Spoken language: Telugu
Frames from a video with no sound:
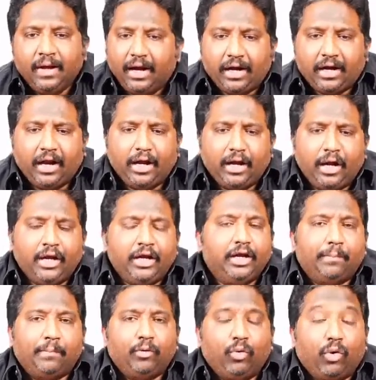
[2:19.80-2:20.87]
అట్లాగా నేను
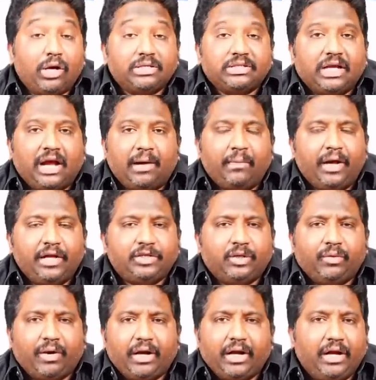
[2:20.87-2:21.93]
ఎప్పుడు ఒక సామాజిక
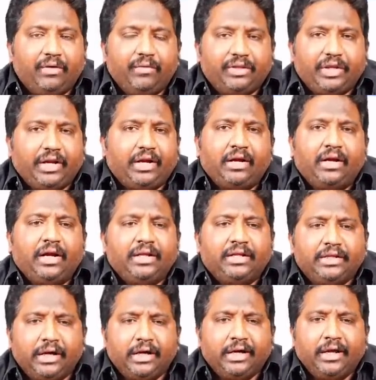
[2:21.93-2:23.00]
వర్గానికి వ్యతిరేకం కాదు
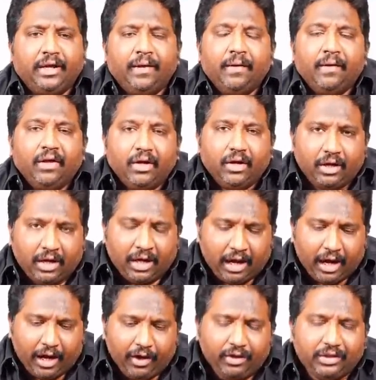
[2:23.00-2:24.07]
ఎందుకంటే నా
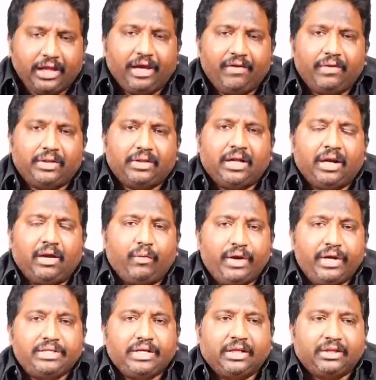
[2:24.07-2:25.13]
ఆయుర్దాయం ఎంత నా
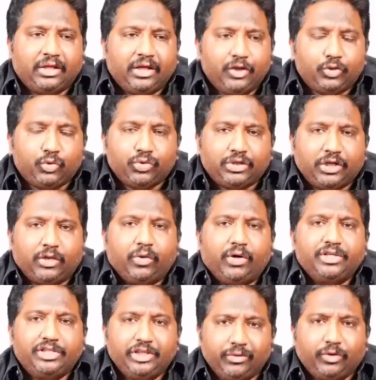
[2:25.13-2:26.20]
వయసు ఎంత నేను చూసినటువంటి
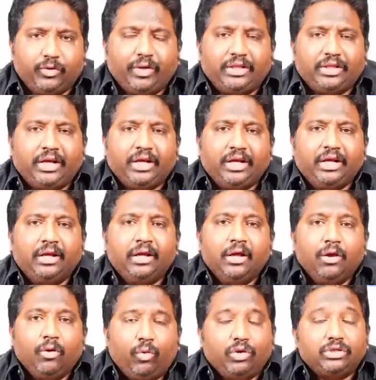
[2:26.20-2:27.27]
జీవితం ఎంత అని
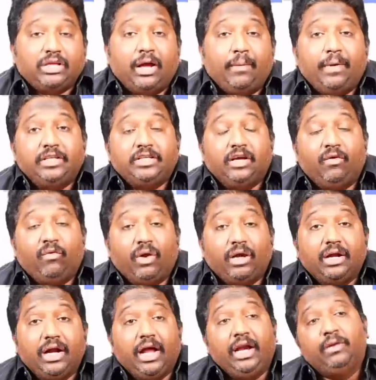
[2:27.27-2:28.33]
ఒక సామాజిక
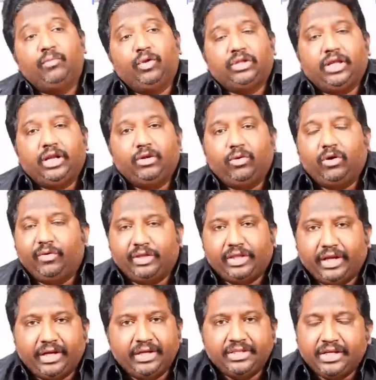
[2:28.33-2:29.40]
వర్గాన్ని మొత్తాన్ని కూడా
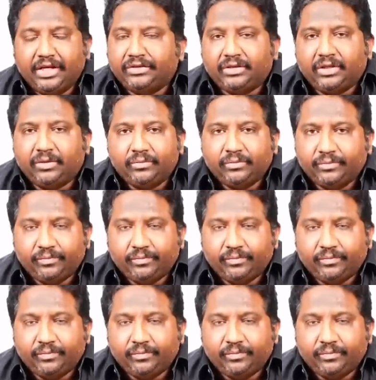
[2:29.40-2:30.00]
వ్యతిరేకించేస్తాను